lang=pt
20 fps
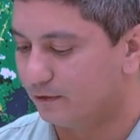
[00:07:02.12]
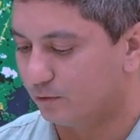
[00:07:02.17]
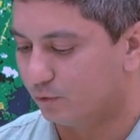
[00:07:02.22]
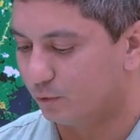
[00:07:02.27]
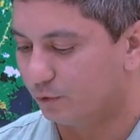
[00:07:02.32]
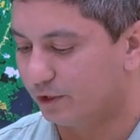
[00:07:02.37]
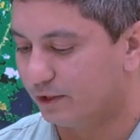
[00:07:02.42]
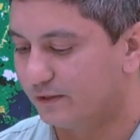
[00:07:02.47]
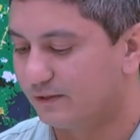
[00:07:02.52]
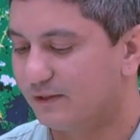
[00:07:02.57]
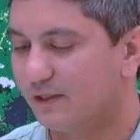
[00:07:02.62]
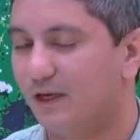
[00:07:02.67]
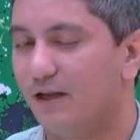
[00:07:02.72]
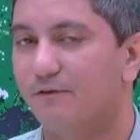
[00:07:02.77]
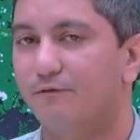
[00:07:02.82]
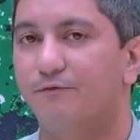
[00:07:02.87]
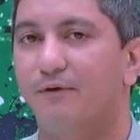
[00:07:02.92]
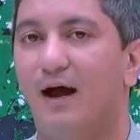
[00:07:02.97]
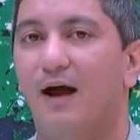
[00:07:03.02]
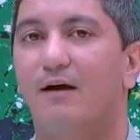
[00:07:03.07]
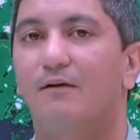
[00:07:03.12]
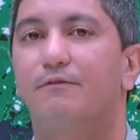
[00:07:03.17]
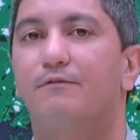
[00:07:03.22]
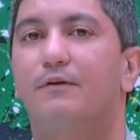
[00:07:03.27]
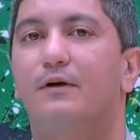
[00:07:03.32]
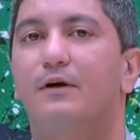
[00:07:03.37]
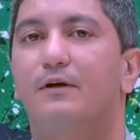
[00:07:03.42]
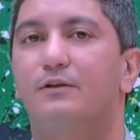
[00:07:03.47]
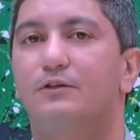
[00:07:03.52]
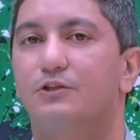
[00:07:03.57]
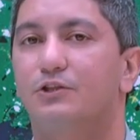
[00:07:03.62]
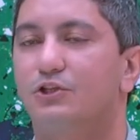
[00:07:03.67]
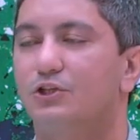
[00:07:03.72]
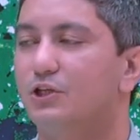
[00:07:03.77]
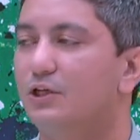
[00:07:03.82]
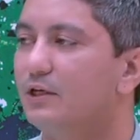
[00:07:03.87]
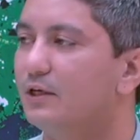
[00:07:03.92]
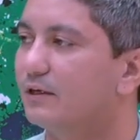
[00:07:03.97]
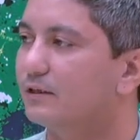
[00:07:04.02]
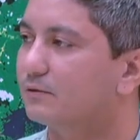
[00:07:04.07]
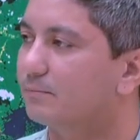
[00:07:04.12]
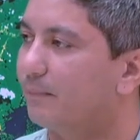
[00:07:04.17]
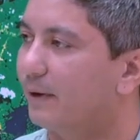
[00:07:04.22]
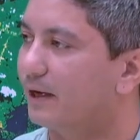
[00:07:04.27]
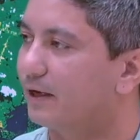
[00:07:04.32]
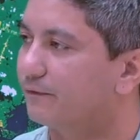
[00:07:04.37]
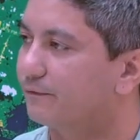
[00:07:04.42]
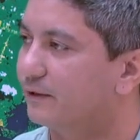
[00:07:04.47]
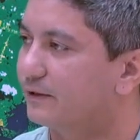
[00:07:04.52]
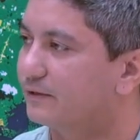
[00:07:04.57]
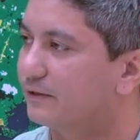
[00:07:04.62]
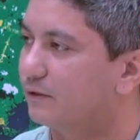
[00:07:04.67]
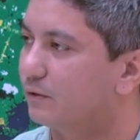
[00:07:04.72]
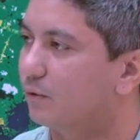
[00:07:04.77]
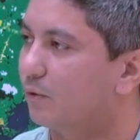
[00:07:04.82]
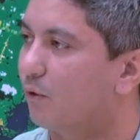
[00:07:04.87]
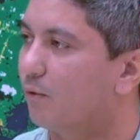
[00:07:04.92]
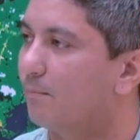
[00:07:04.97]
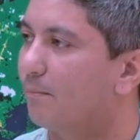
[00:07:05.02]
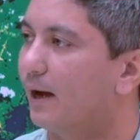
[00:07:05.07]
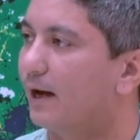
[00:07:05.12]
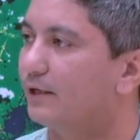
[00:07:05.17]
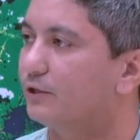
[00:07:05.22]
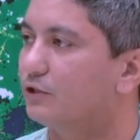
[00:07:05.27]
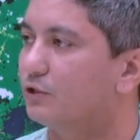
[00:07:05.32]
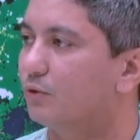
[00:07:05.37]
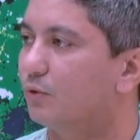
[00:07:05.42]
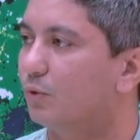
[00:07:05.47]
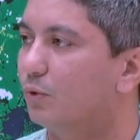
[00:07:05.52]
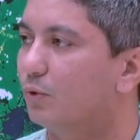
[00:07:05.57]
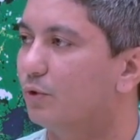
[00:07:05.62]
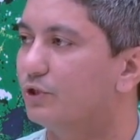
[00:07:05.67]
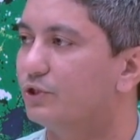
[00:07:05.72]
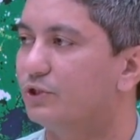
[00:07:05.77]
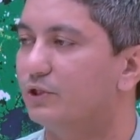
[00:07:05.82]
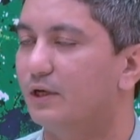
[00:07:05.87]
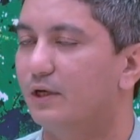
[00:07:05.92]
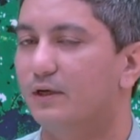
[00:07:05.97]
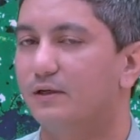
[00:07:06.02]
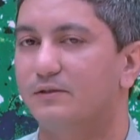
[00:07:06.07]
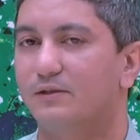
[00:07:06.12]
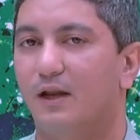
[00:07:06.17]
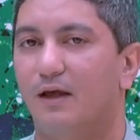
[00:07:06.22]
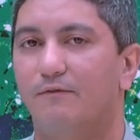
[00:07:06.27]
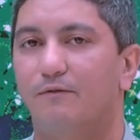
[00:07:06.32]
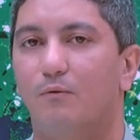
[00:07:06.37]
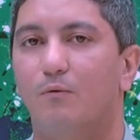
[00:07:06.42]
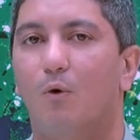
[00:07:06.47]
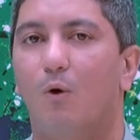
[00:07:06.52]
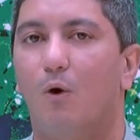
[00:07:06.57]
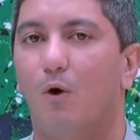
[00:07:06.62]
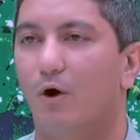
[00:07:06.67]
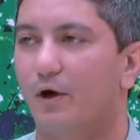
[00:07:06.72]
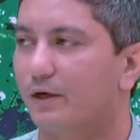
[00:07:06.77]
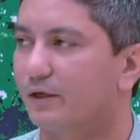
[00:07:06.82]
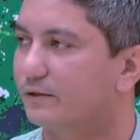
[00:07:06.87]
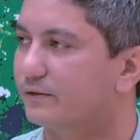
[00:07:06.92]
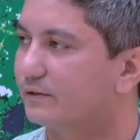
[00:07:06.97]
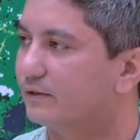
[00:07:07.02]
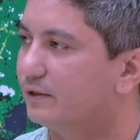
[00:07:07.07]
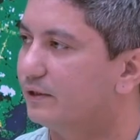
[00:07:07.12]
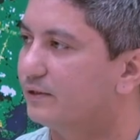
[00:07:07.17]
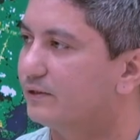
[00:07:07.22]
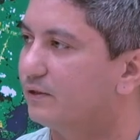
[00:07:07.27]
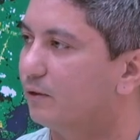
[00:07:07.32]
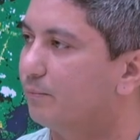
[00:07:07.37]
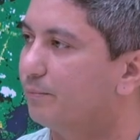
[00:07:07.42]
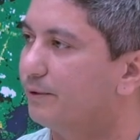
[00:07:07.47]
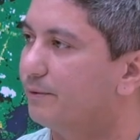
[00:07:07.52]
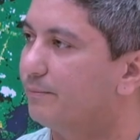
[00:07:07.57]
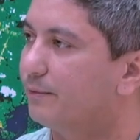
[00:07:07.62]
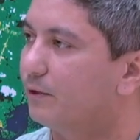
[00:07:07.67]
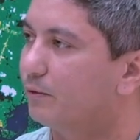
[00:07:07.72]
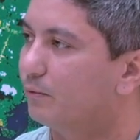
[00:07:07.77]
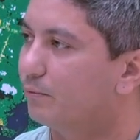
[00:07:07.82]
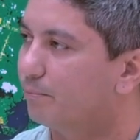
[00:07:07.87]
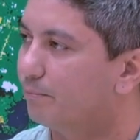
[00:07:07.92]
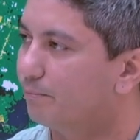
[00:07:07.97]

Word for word: o que se levava dias para fazer um combate, hoje eles levam horas. Esse é um primeiro